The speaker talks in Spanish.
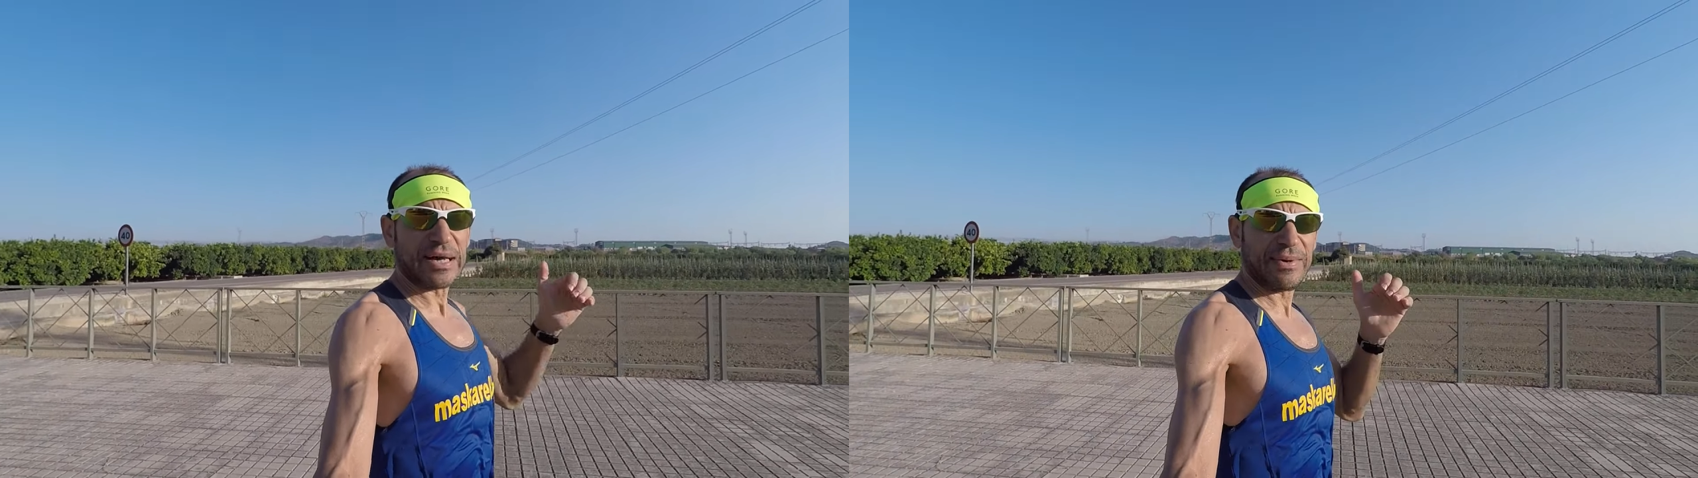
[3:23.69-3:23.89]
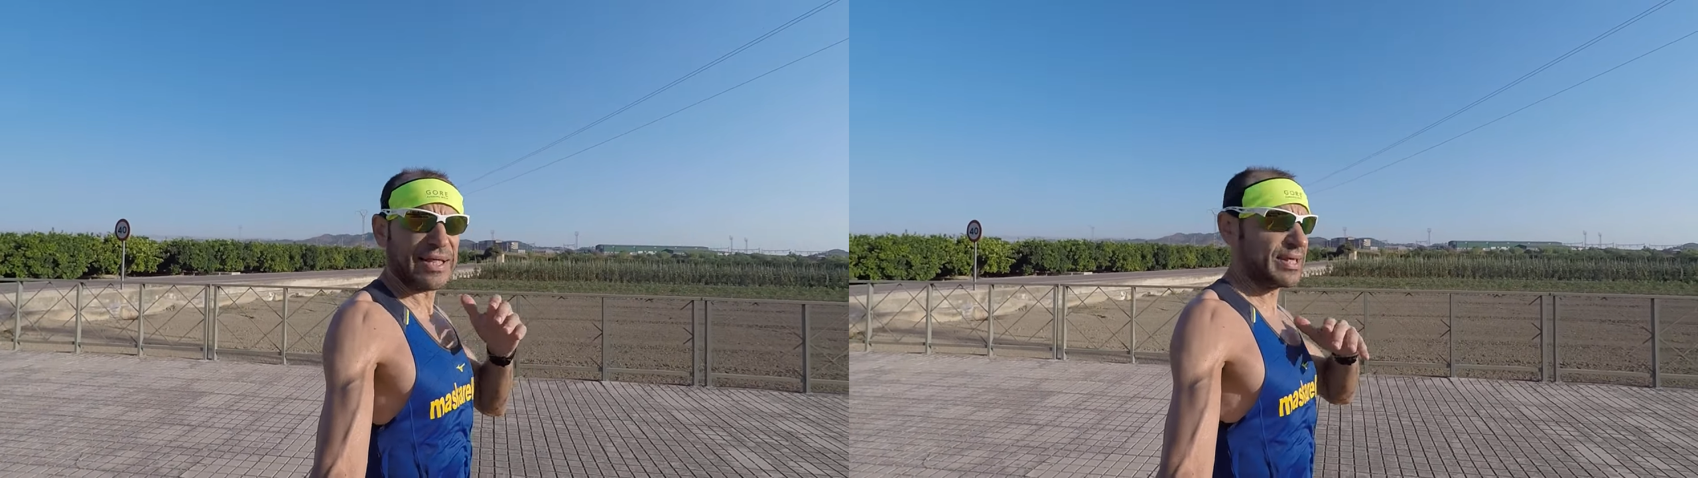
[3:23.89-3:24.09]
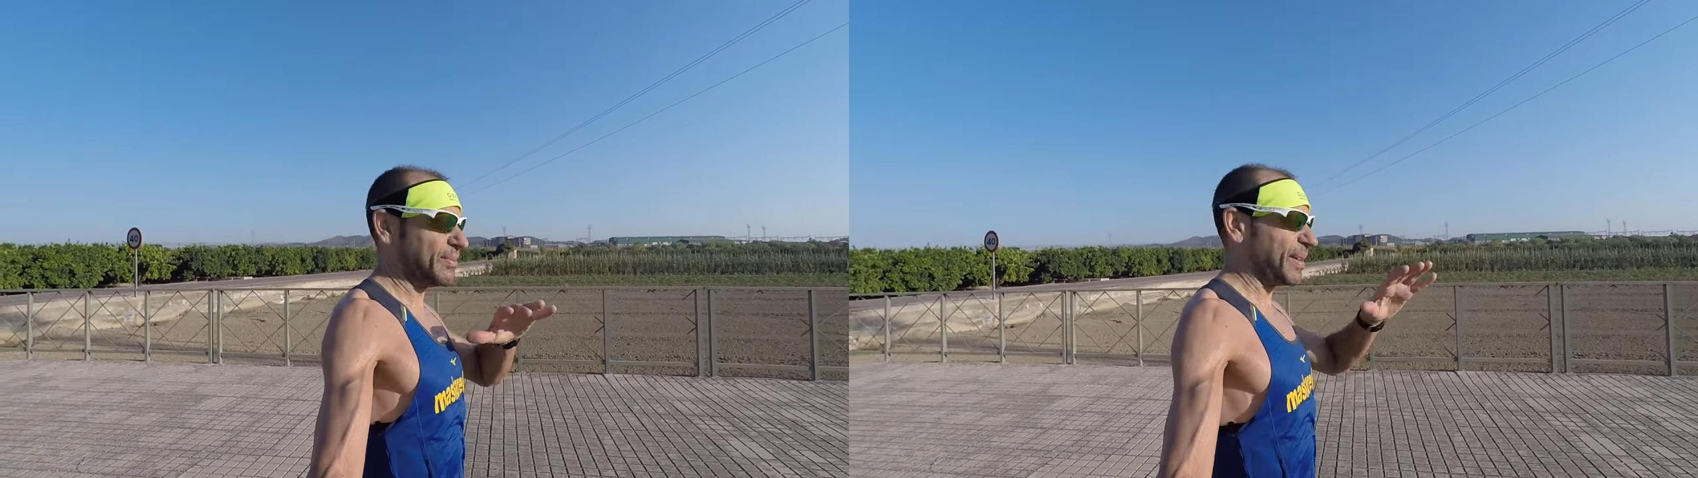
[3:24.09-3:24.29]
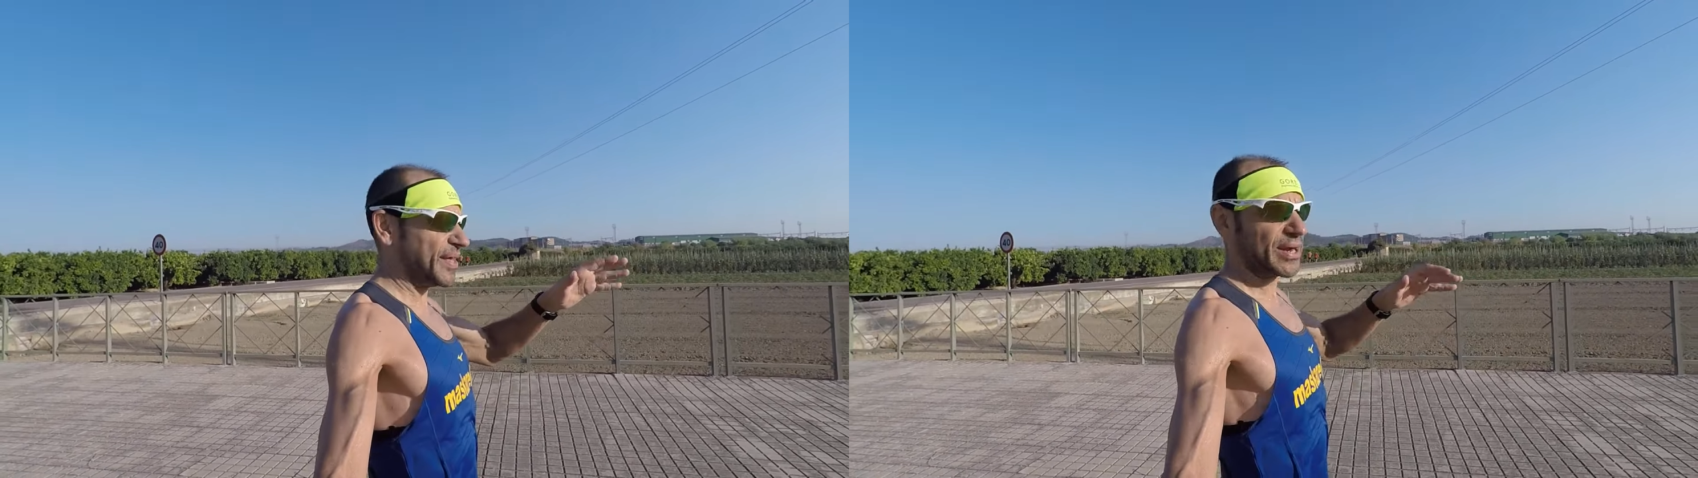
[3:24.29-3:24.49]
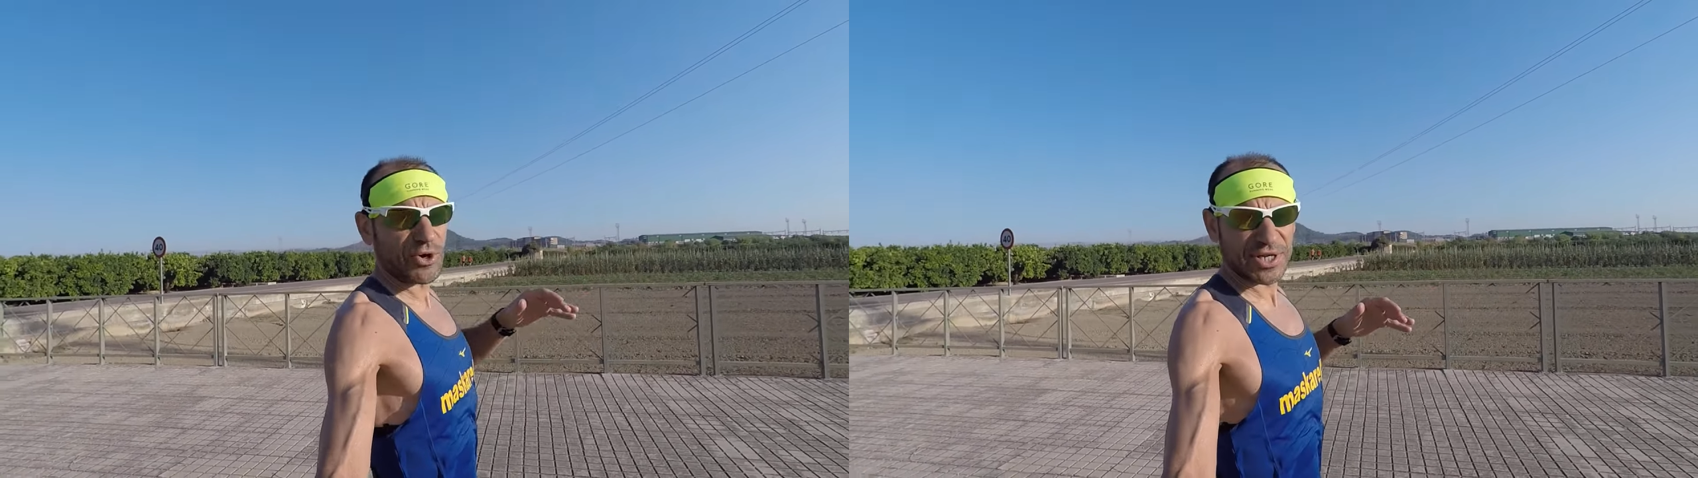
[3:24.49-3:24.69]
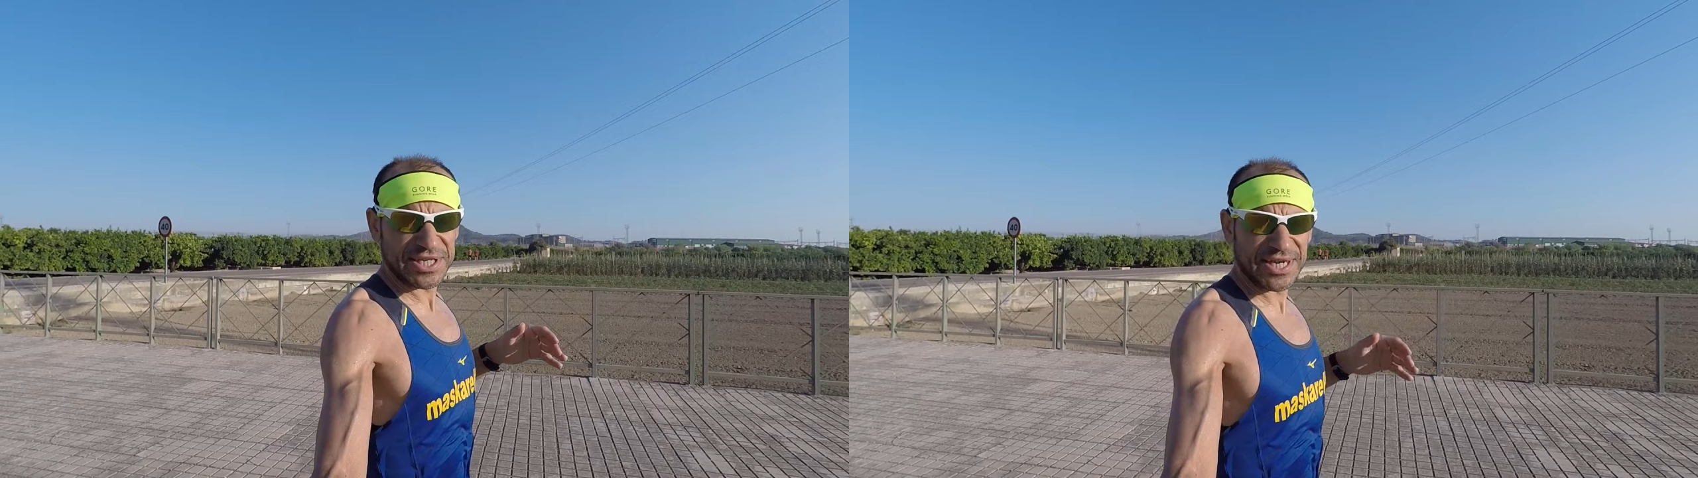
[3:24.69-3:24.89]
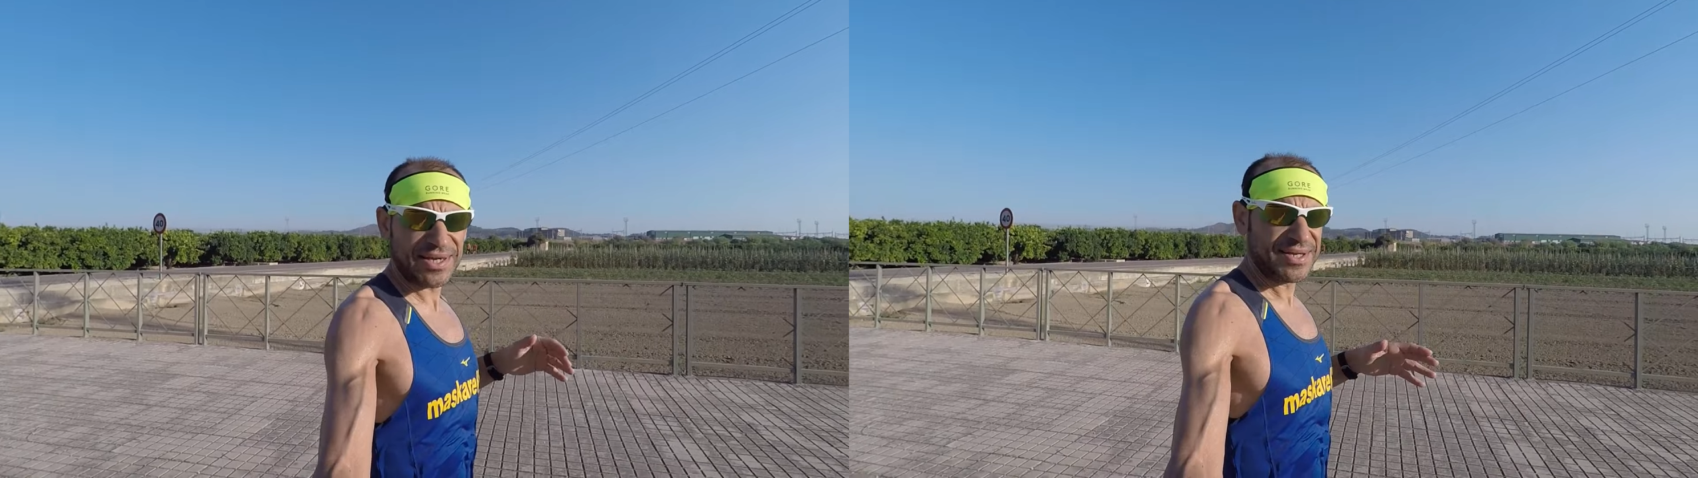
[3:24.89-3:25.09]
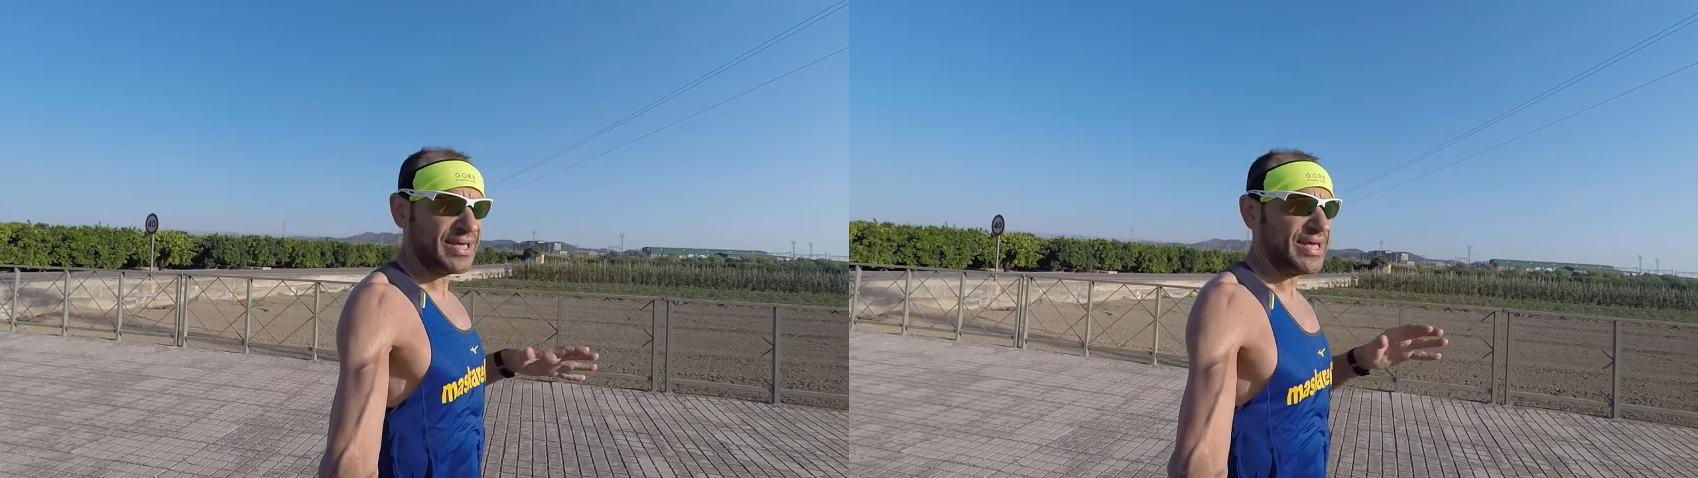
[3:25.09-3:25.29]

tabla de madera o lo que sea,